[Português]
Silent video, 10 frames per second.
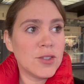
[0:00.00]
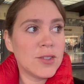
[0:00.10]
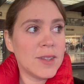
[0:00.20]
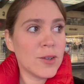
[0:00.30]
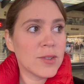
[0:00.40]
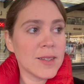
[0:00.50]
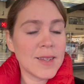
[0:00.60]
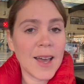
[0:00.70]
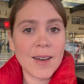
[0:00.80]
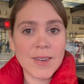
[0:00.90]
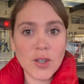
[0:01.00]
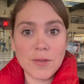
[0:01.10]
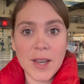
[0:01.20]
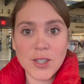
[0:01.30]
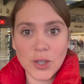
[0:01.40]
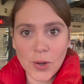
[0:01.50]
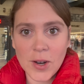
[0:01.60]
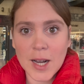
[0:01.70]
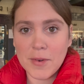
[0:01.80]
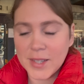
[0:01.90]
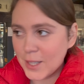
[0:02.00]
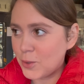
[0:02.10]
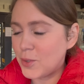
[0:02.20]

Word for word: Se Deus quiser, vai ser uma viagem longa, mas vai dar tudo